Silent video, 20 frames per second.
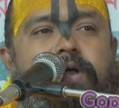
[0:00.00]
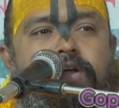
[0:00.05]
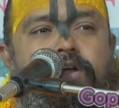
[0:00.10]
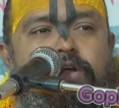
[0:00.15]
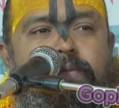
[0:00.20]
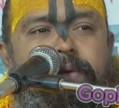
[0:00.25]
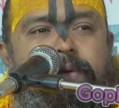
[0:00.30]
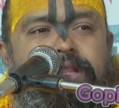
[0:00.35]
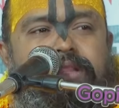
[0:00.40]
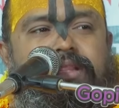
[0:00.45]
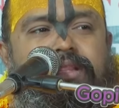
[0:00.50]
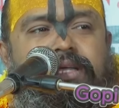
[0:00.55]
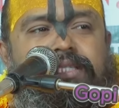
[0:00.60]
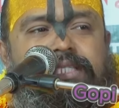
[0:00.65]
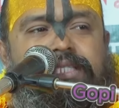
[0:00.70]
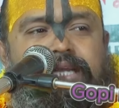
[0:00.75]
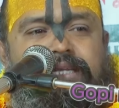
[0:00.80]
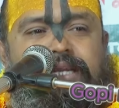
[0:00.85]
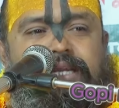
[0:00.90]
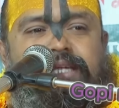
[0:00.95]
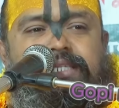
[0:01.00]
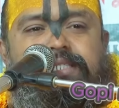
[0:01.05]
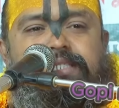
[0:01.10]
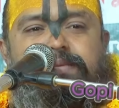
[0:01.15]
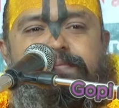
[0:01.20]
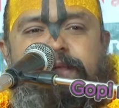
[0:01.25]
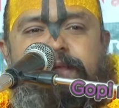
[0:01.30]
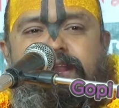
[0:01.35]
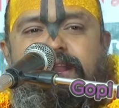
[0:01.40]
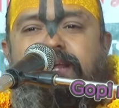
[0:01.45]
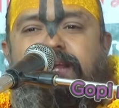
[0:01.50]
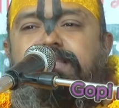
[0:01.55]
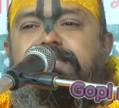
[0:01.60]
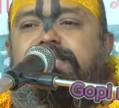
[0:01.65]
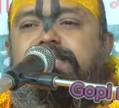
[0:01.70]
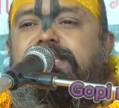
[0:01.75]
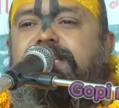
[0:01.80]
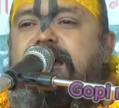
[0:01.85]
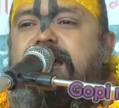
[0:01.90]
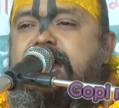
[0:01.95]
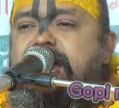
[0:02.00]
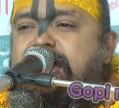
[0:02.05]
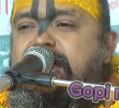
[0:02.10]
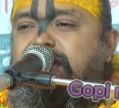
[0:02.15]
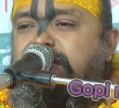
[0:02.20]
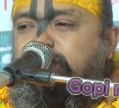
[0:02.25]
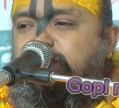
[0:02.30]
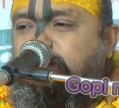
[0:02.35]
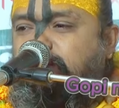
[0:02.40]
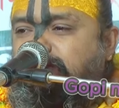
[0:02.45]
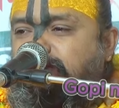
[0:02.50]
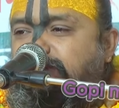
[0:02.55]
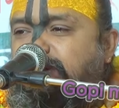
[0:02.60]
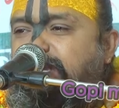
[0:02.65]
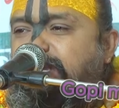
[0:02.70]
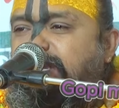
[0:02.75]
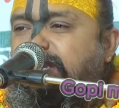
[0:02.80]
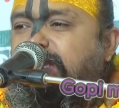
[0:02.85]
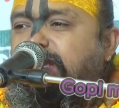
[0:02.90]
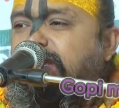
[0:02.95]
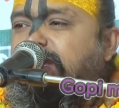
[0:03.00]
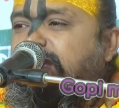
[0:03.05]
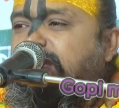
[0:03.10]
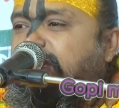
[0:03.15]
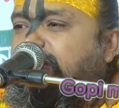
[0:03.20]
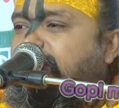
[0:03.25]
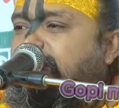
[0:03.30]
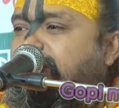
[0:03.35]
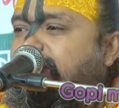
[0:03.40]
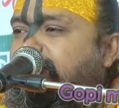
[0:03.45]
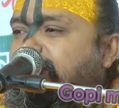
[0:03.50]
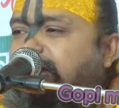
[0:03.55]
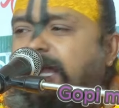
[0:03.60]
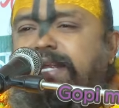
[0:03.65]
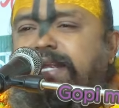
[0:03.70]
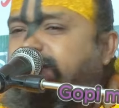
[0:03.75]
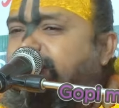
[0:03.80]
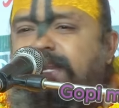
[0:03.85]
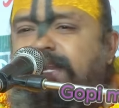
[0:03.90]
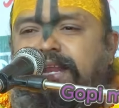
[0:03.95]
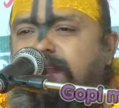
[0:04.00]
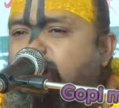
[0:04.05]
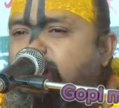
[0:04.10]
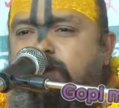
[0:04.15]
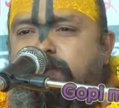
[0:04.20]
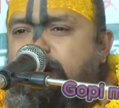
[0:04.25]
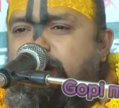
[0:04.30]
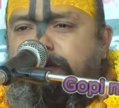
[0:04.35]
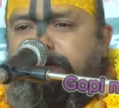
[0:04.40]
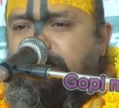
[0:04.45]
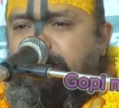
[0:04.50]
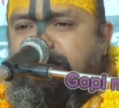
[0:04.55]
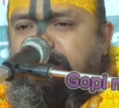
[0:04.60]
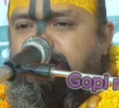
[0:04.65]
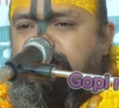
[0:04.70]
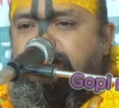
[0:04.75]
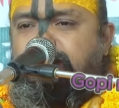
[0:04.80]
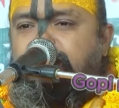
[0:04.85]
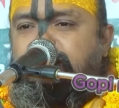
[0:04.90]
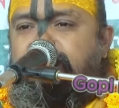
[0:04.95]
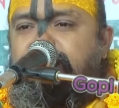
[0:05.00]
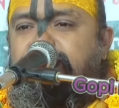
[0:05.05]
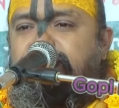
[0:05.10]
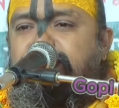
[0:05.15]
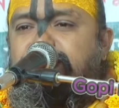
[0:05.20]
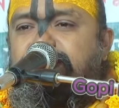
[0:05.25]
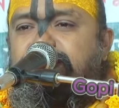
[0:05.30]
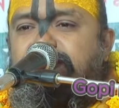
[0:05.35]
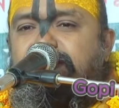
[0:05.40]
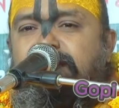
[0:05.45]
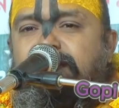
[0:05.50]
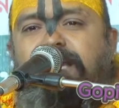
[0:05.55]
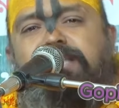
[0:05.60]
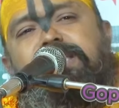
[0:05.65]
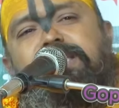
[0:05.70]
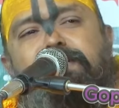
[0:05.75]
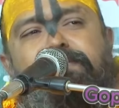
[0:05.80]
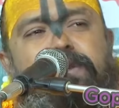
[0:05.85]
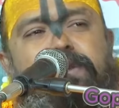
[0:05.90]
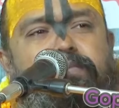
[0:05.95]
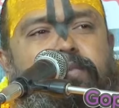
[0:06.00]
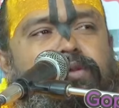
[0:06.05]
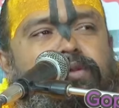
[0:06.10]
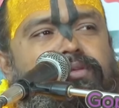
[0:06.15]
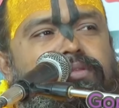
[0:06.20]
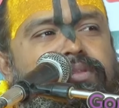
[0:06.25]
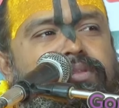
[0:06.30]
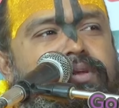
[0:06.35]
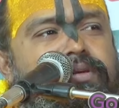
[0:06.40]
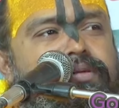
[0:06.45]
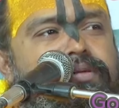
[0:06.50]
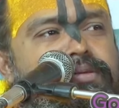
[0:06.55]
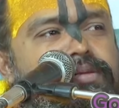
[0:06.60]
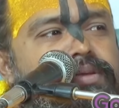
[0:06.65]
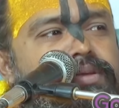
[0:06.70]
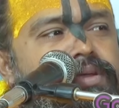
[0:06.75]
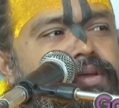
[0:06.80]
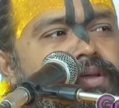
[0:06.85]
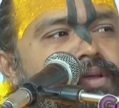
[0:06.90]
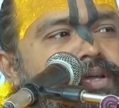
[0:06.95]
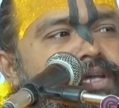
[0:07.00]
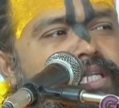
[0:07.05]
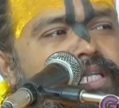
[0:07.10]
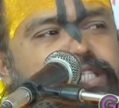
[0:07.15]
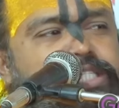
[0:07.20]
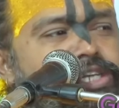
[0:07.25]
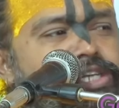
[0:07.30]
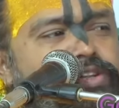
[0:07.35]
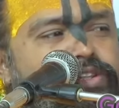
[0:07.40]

বঙ্গোপাধ্যায় চ্যাটার্জি ব্যানার্জি রায় চৌধুরী টাইটেলের আর অভাব নাই আচ্ছা আপনি বলুন তো কৃষ্ণ